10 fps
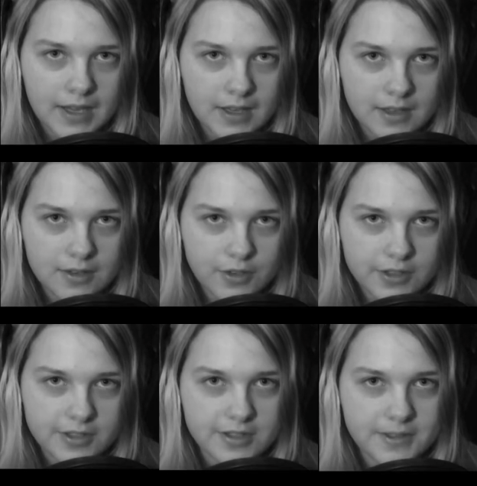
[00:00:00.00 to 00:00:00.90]
Hey
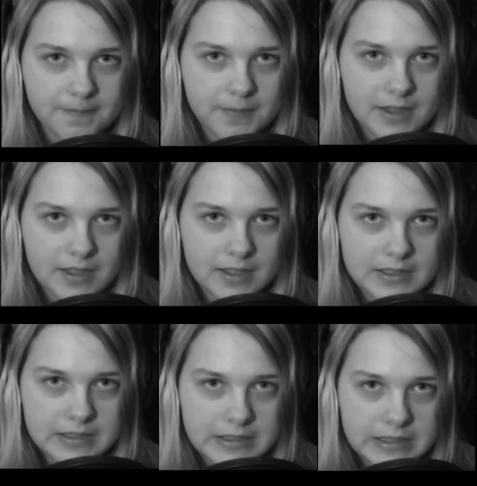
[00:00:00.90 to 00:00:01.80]
Leute,
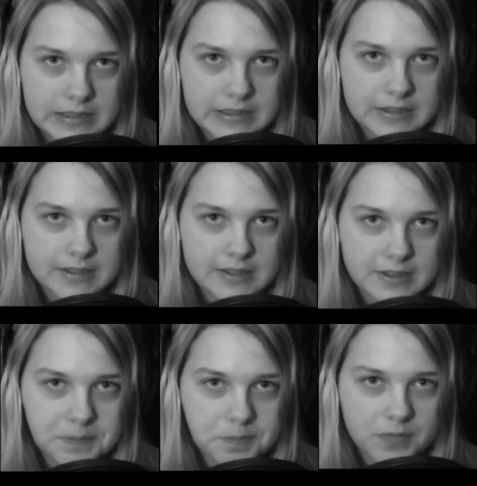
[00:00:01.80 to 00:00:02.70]
es ist jetzt
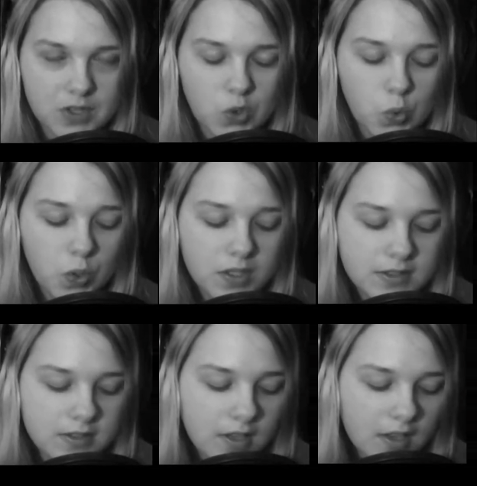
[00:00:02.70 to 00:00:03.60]
ähm,
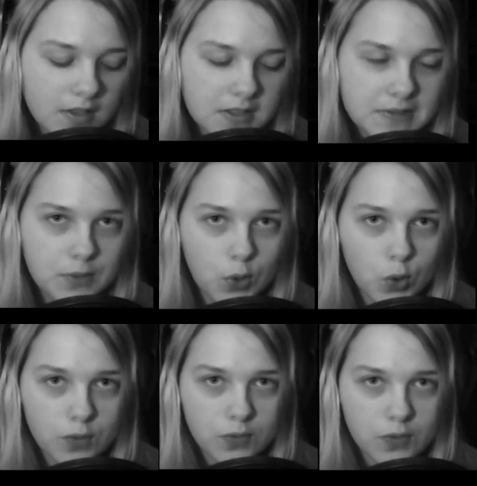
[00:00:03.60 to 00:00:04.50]
kurz nach
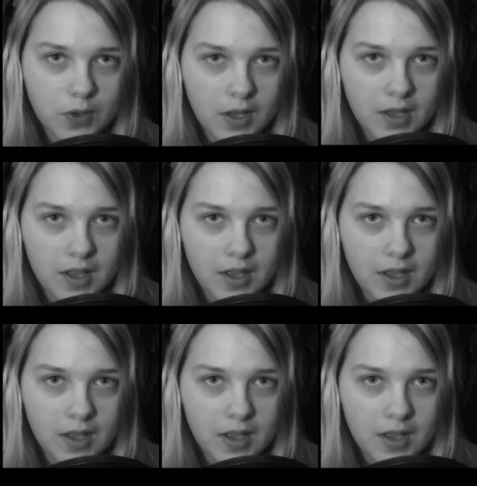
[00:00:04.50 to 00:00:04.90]
zwölf